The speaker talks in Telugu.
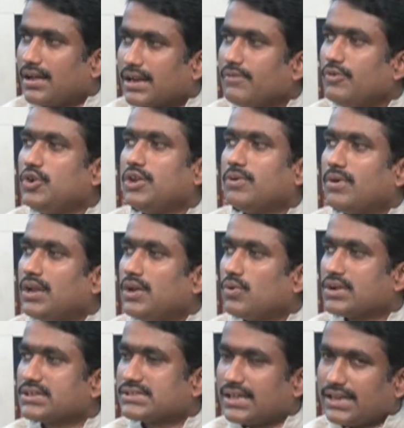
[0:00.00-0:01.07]
రెవెన్యూ వాళ్ళు
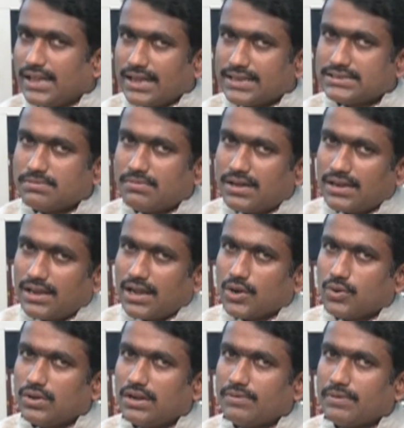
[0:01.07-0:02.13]
ఒకసారి యాజమాన్య
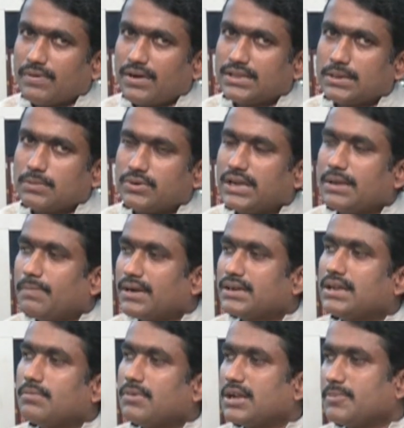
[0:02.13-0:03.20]
హక్కుల వివాదం ఉంటే
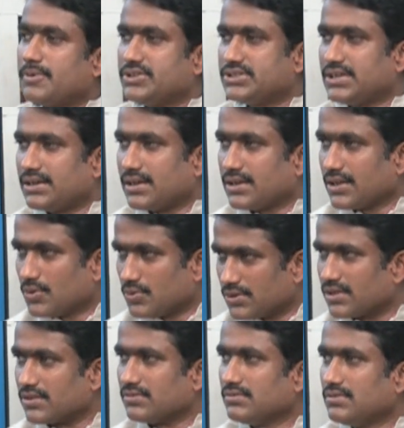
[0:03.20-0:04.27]
పట్టా మార్పిడి చేయడానికి
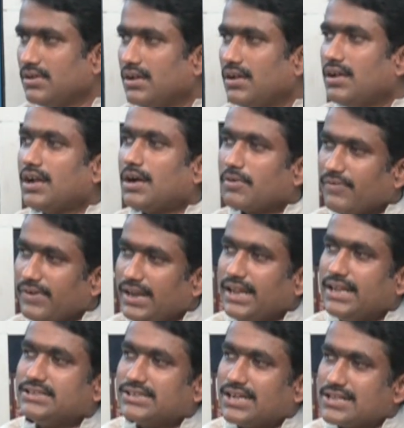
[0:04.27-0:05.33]
కుదరదు ఇప్పుడు వీళ్ళు
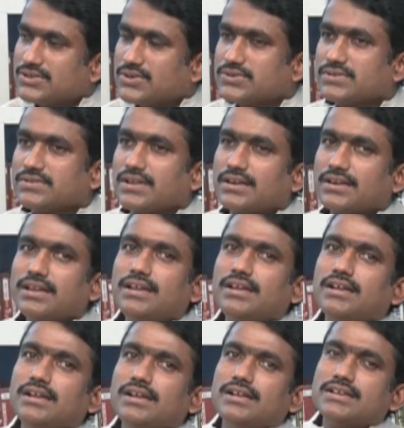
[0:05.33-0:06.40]
ఏం చేయాల్సి వస్తుందంటే
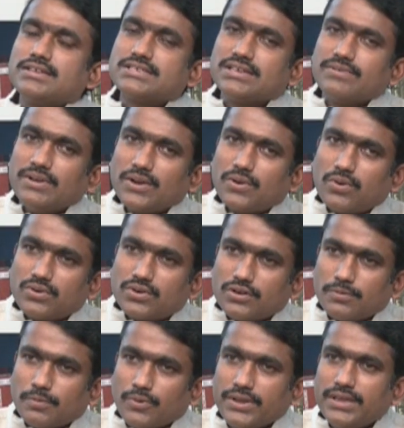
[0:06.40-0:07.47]
సివిల్
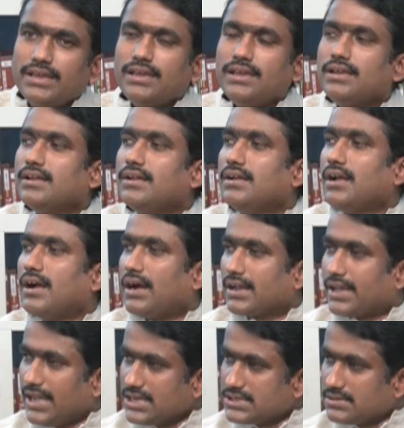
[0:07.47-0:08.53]
కోర్టుకు పోయి
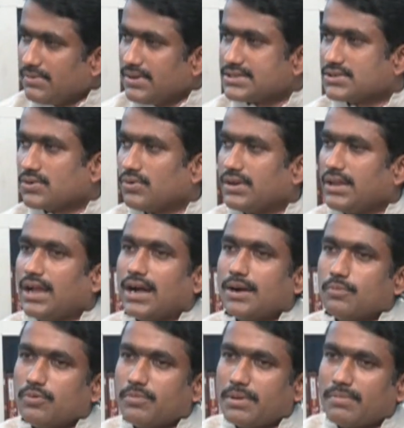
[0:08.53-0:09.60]
కేసు వేసుకొని ఆ
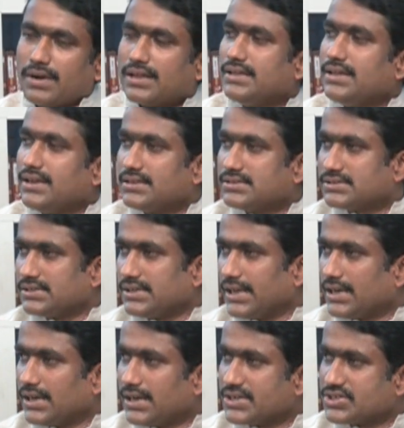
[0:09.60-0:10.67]
భూమి మాది అని
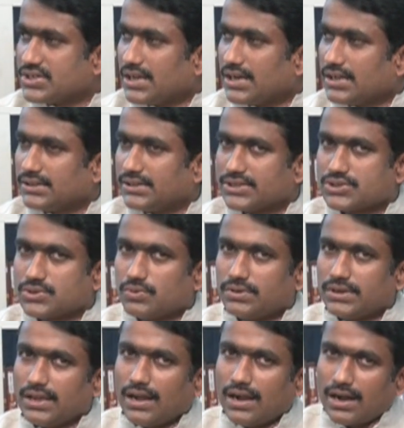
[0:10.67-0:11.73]
డిక్లరేషన్ కనుక
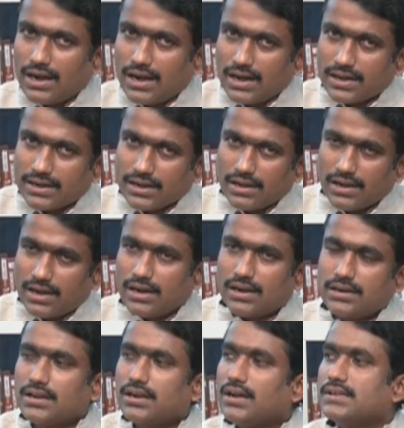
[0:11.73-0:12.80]
తెచ్చుకుంటే ఆ
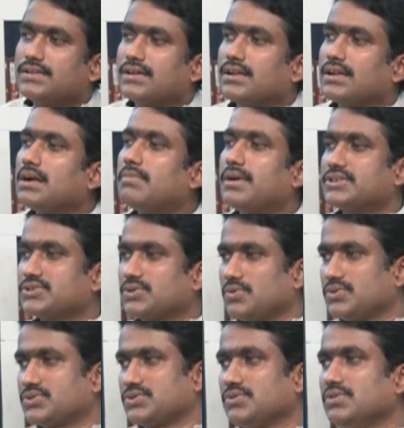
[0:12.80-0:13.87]
ఆర్డర్ ఆధారంగా
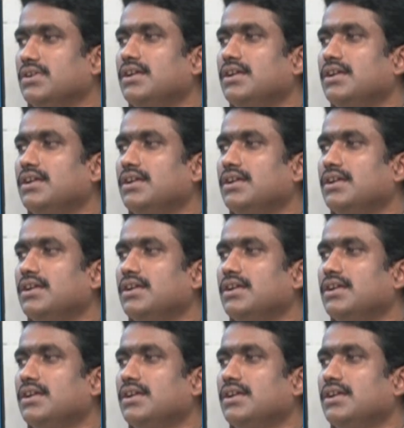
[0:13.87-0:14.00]
మార్చుకోవచ్చు